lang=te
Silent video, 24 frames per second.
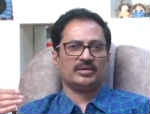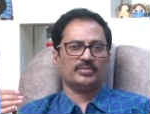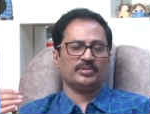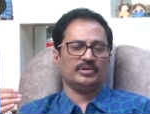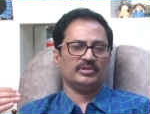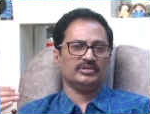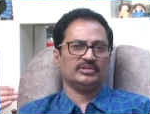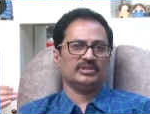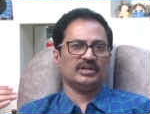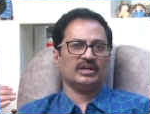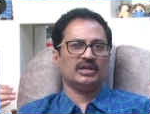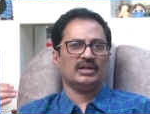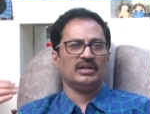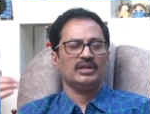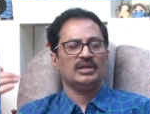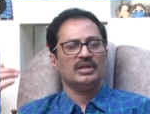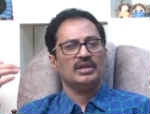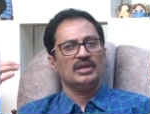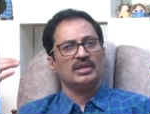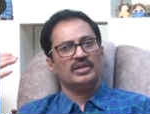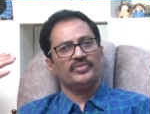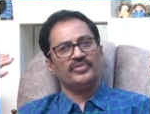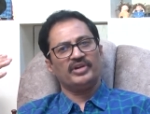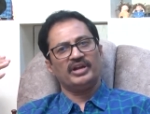ట్రబుల్ ఉందా
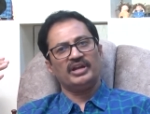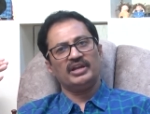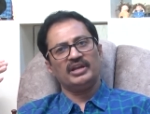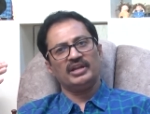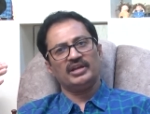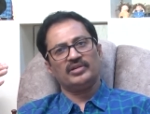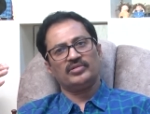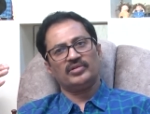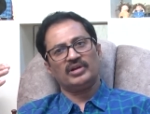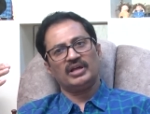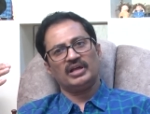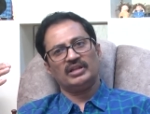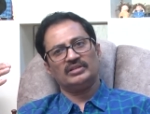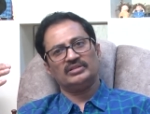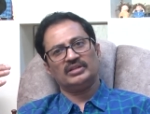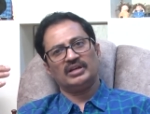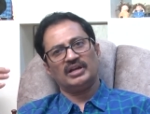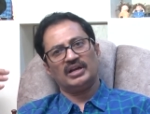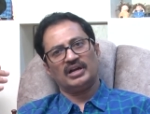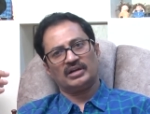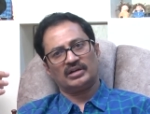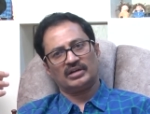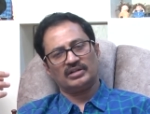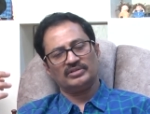ఇవన్నీ కూడా
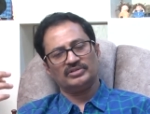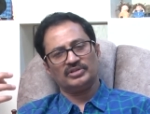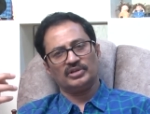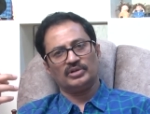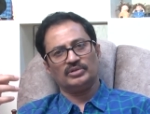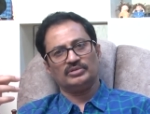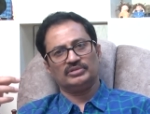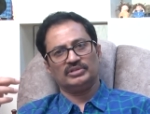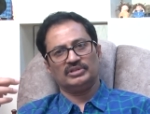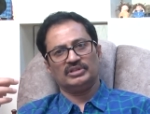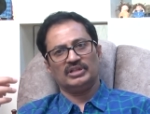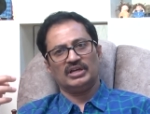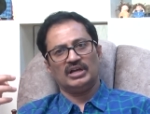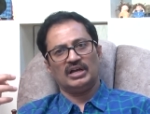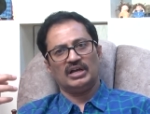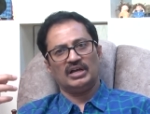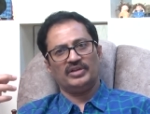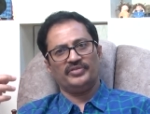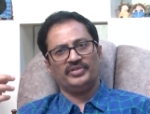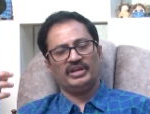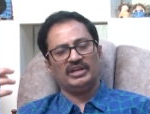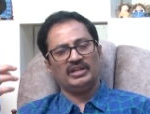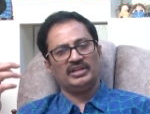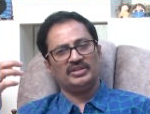అందరిని అడగడం జరుగుతుంది
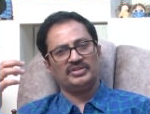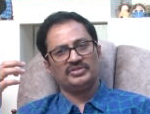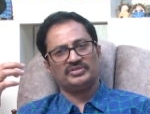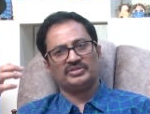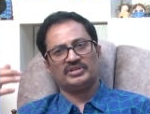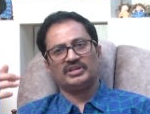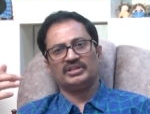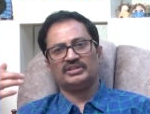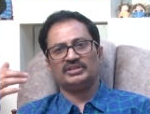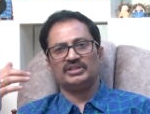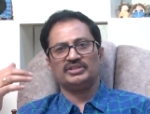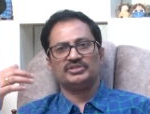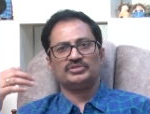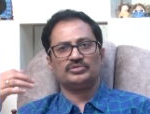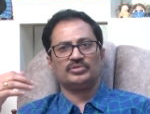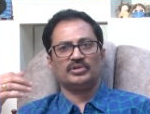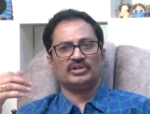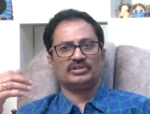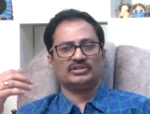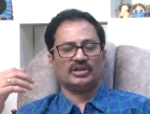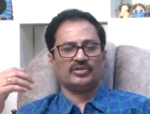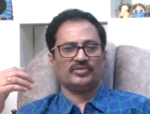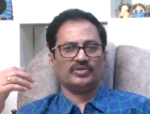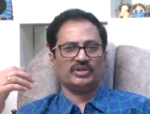అవన్నీ హిస్టరీ
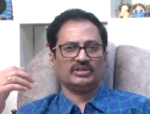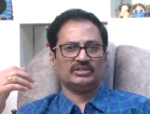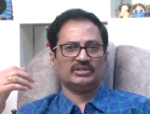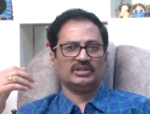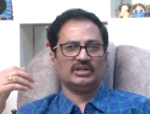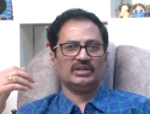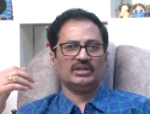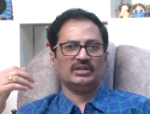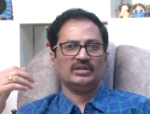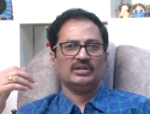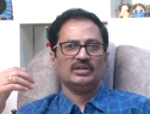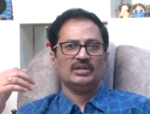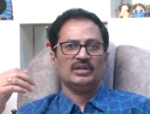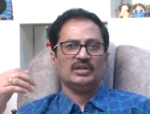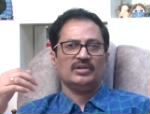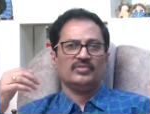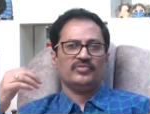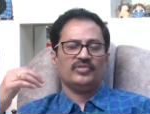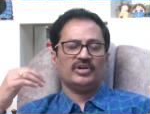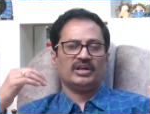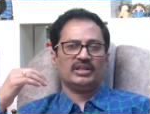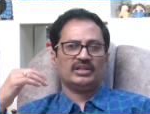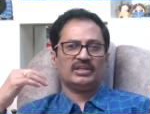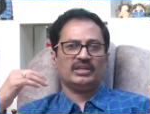తీసుకున్న తర్వాత
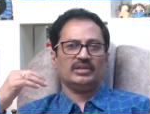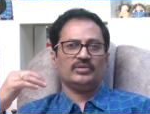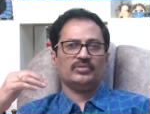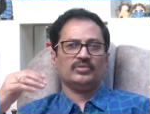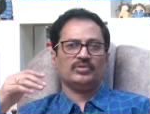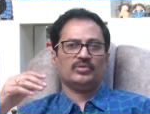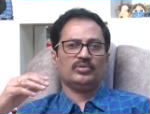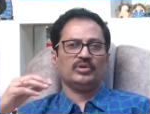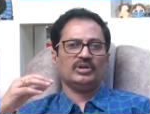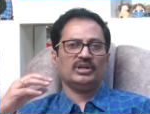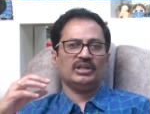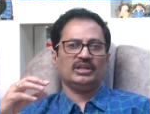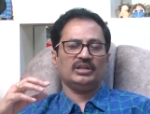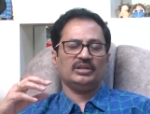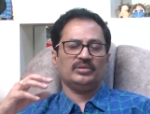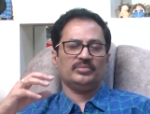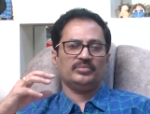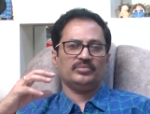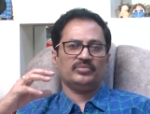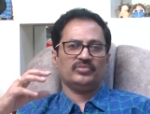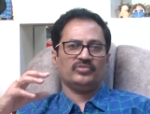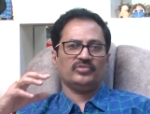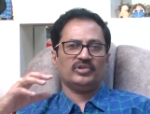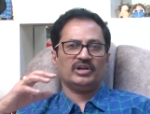వాళ్ళకి కొన్ని
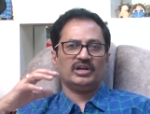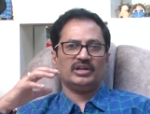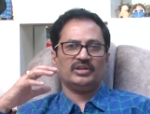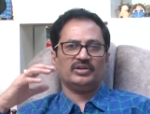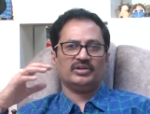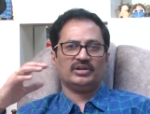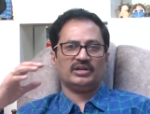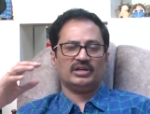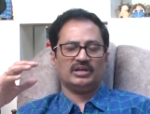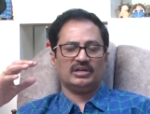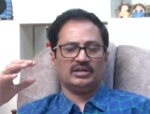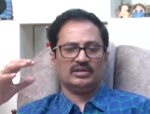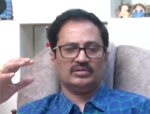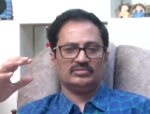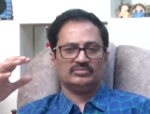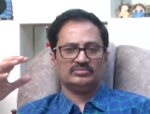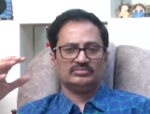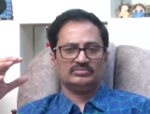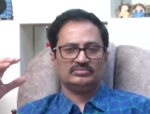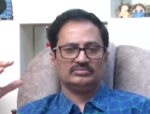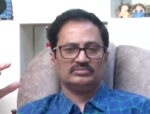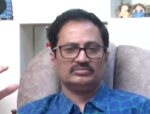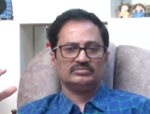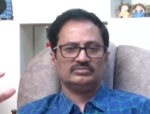వాళ్ళ యొక్క
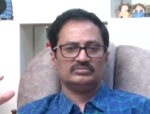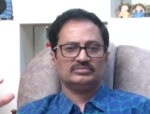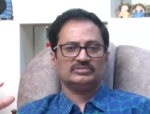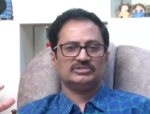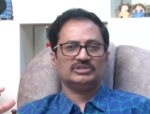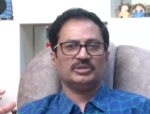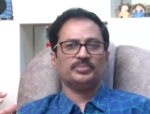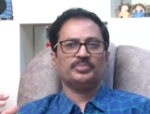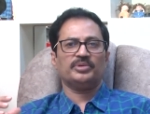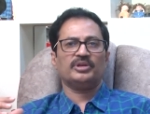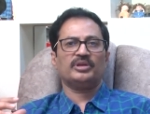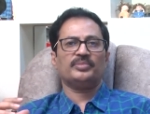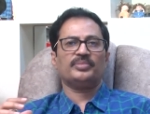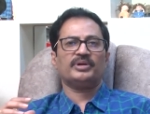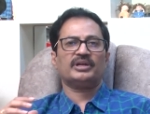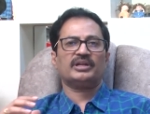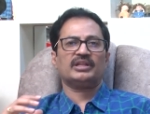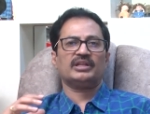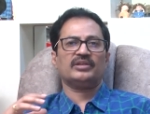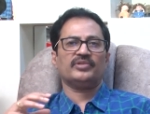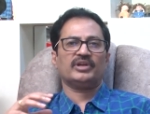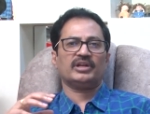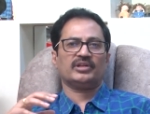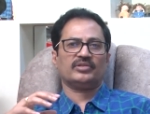జబ్బులను
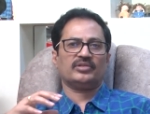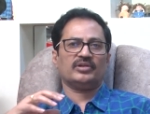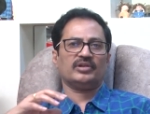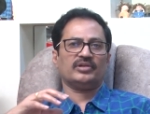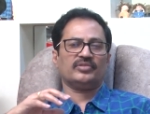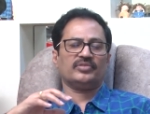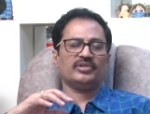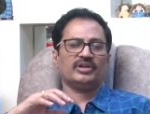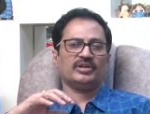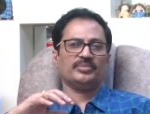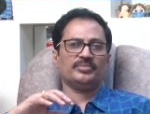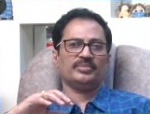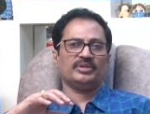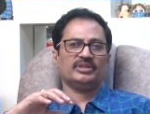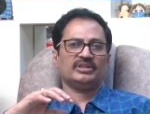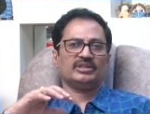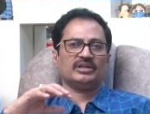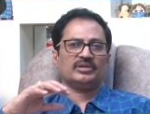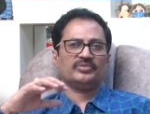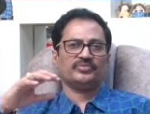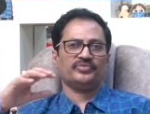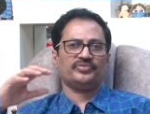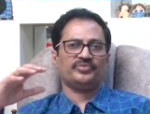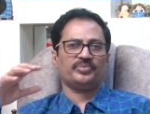బట్టి వాళ్ళకు ఉన్నటువంటి
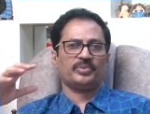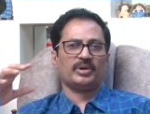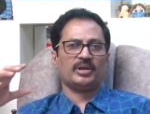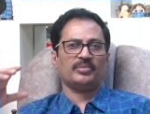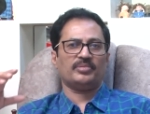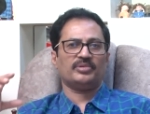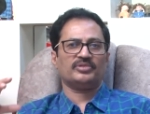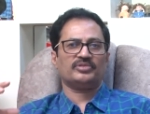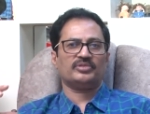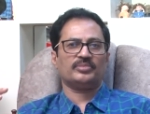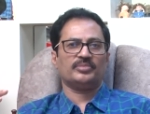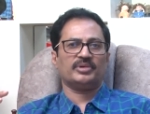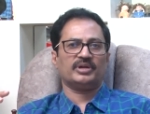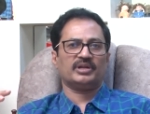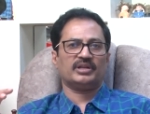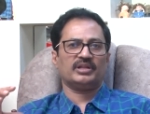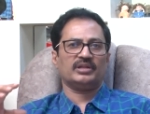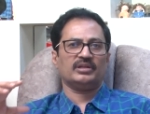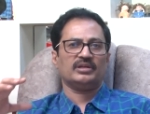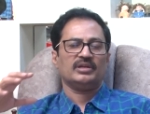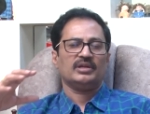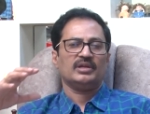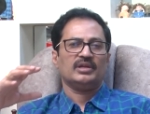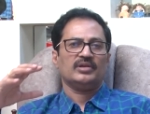మిగతా ప్రాబ్లమ్స్ని బట్టి
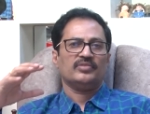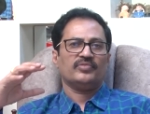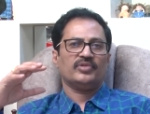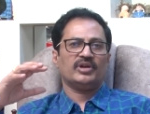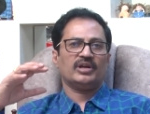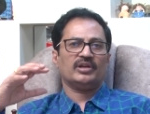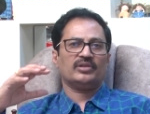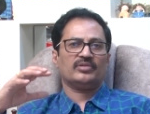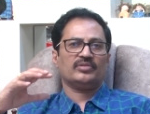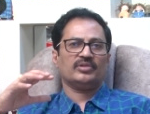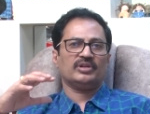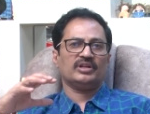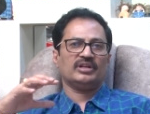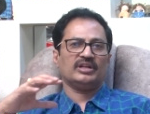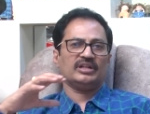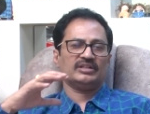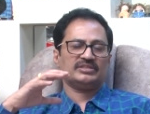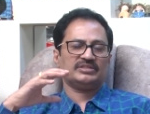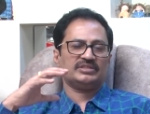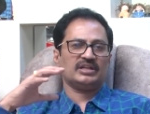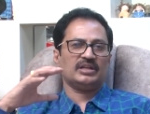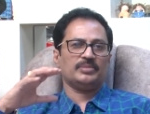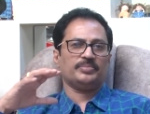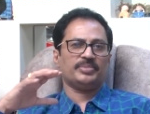వాళ్ళకు కొన్ని
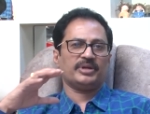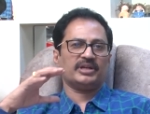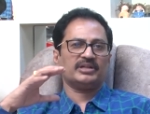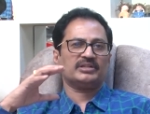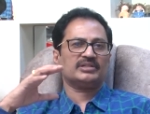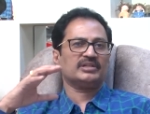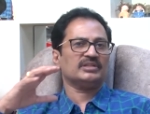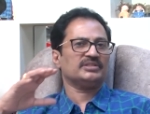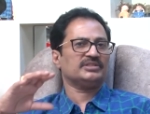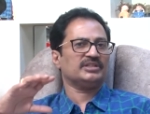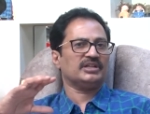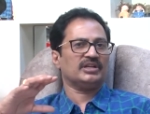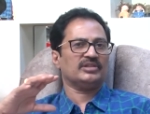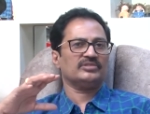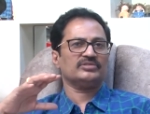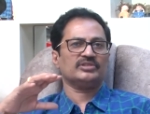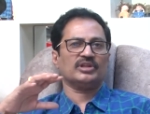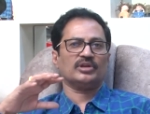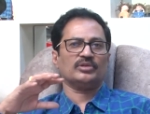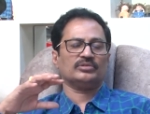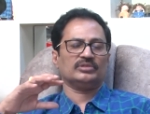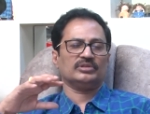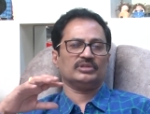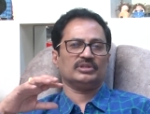నెసరీ పరీక్షలు చేయడం
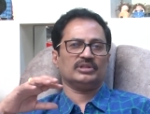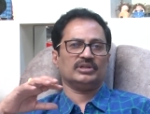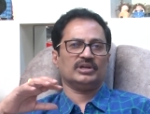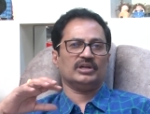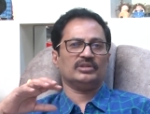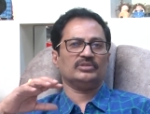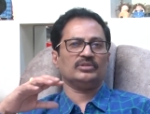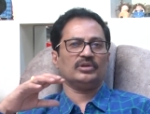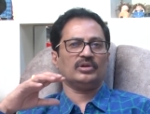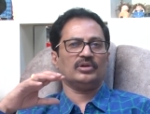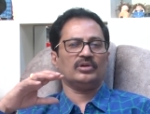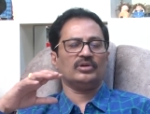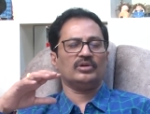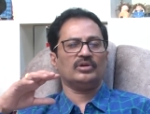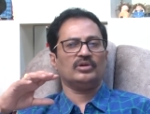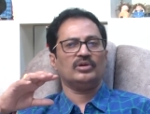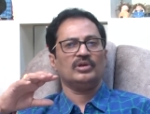జరుగుతుంది అందులో